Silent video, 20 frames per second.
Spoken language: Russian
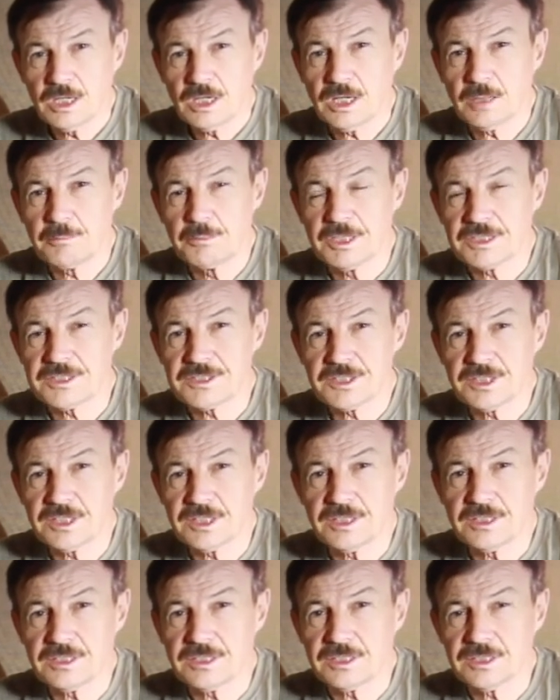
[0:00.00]

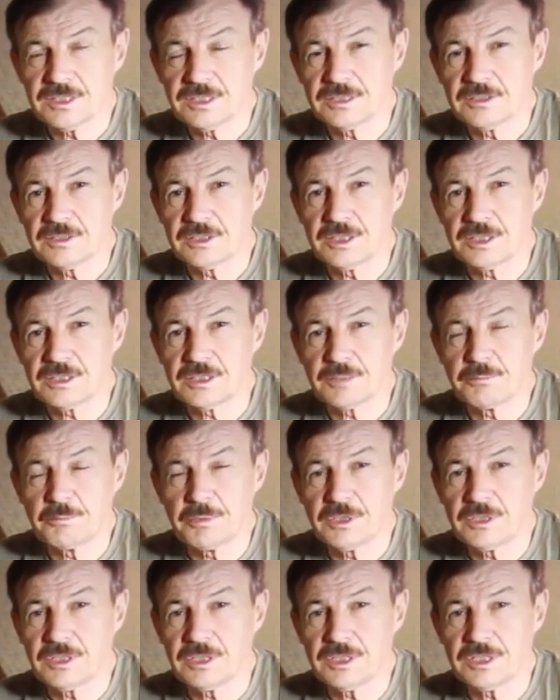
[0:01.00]
областей, это
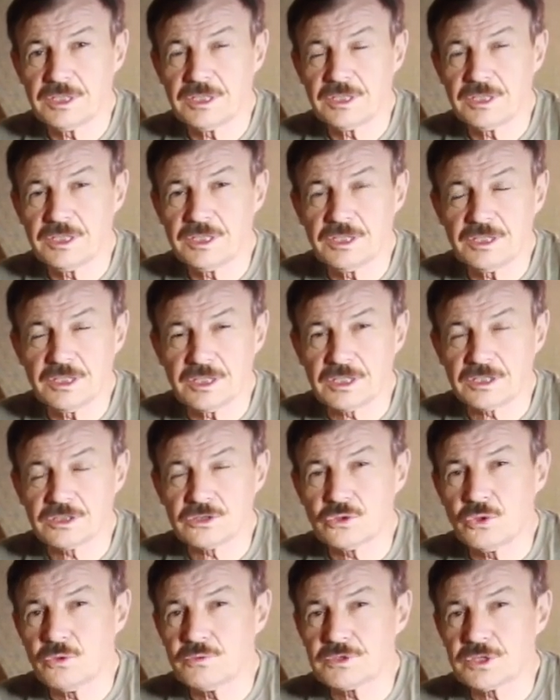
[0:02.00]
было и
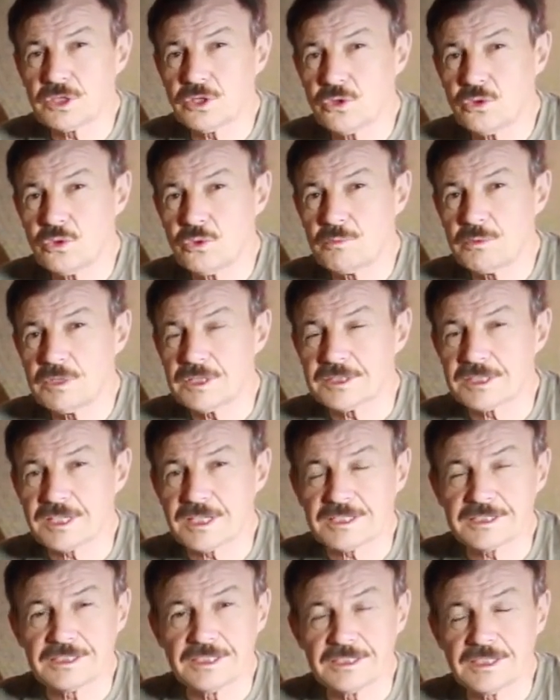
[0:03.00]
Ростовская область,
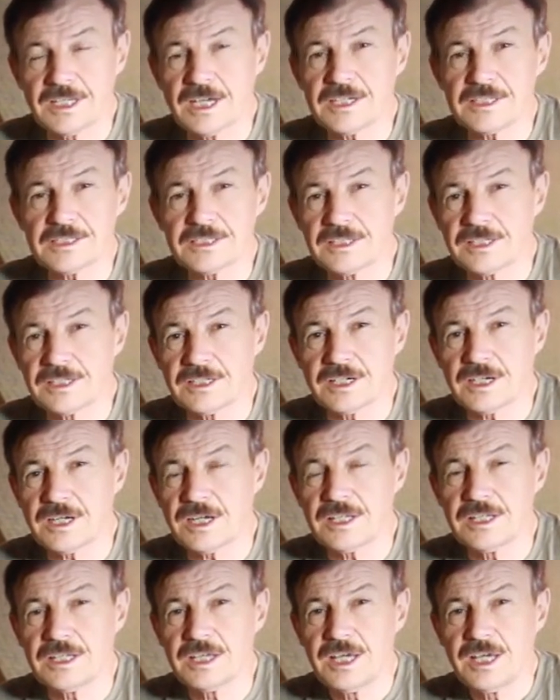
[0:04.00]
Краснодарский
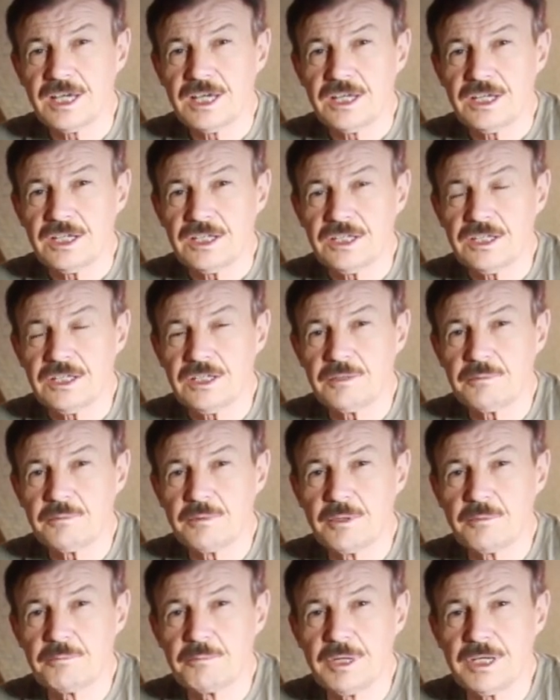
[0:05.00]
край, и
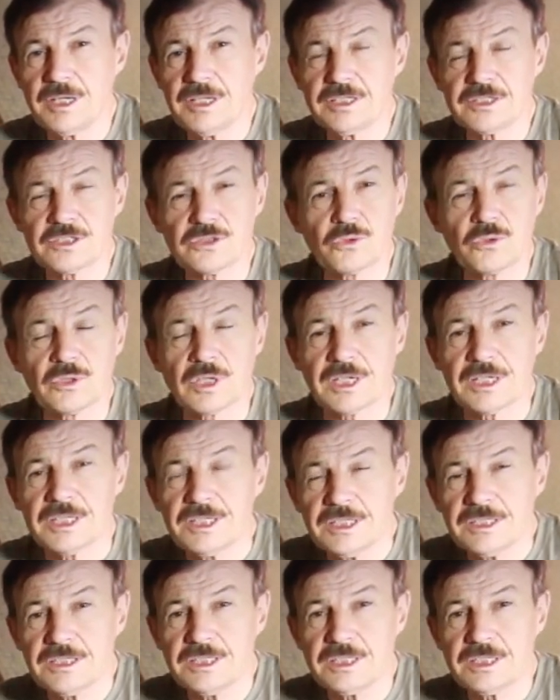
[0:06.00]
были с
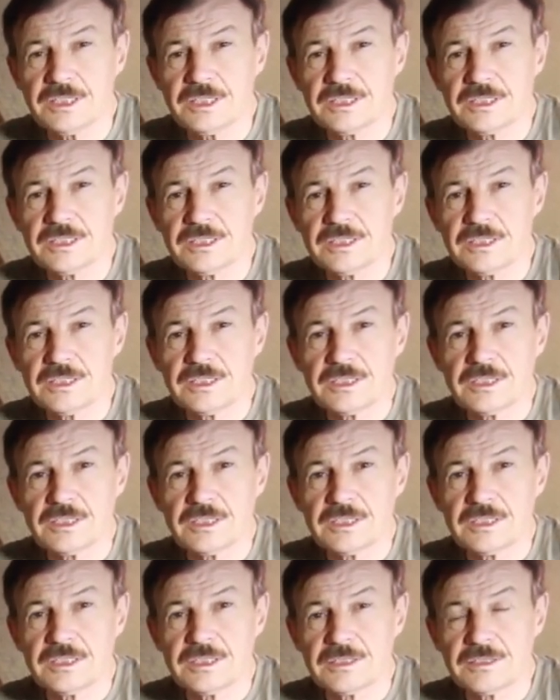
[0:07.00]
Украины,
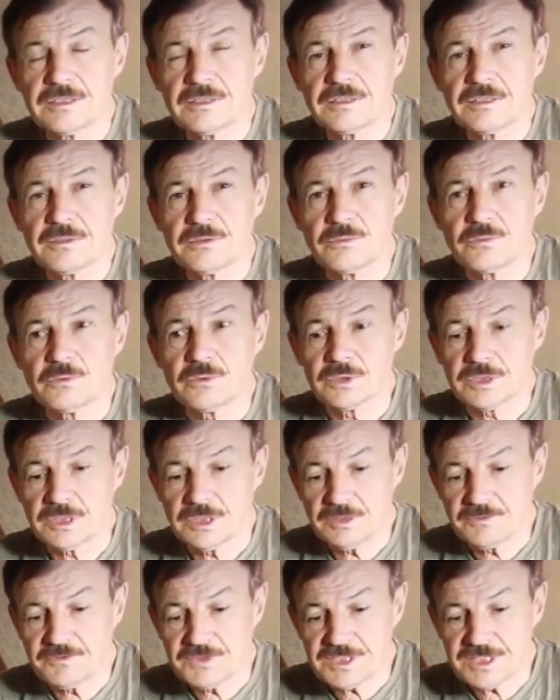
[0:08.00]
вот,
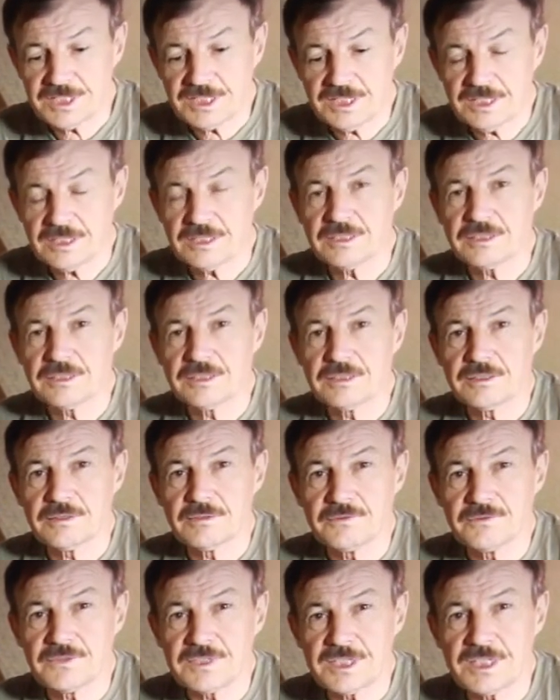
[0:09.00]
и все,
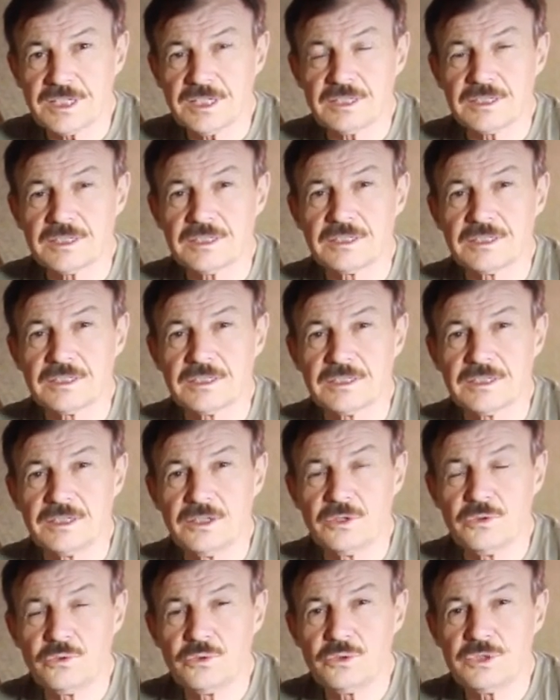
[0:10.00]
все
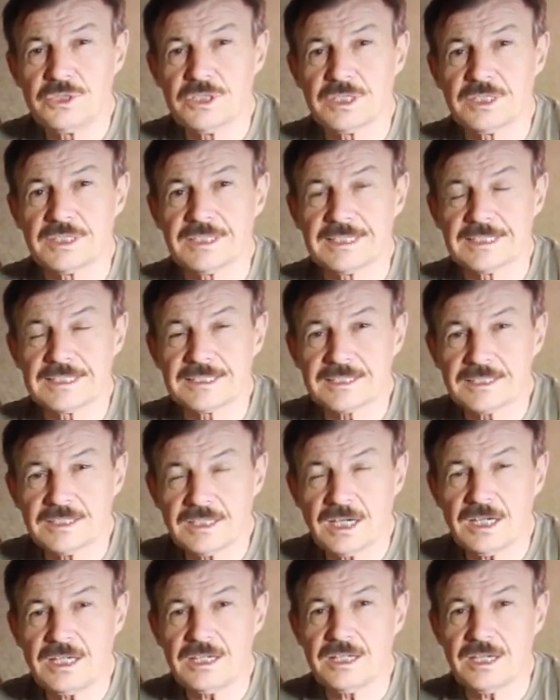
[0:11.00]
люди
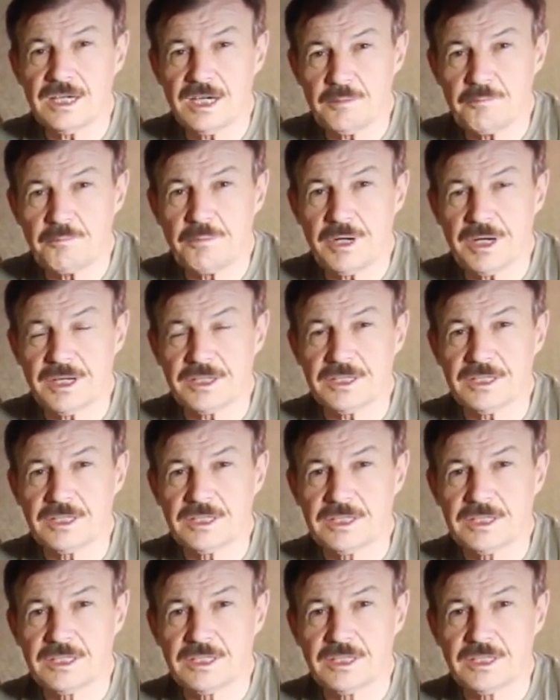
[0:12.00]
знали о бане.